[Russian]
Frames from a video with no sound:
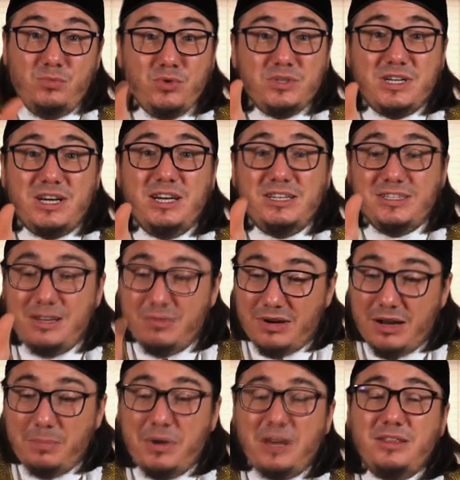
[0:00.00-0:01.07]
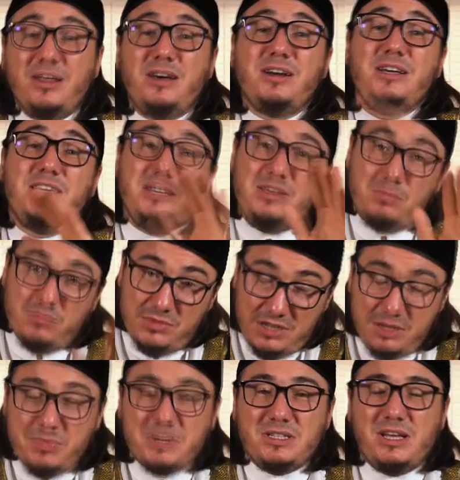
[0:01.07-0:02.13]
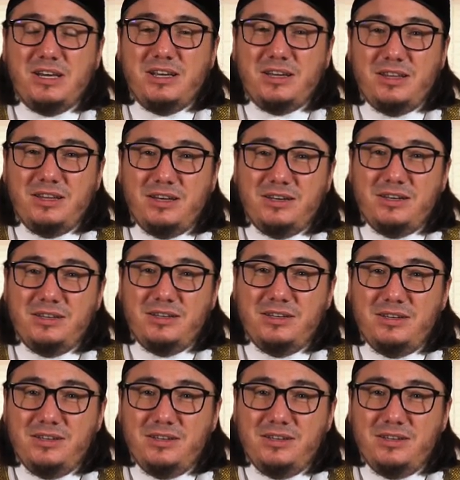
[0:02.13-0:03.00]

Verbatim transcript: Муса, алейсалям, раб Аллаха и, и посланник Аллаха.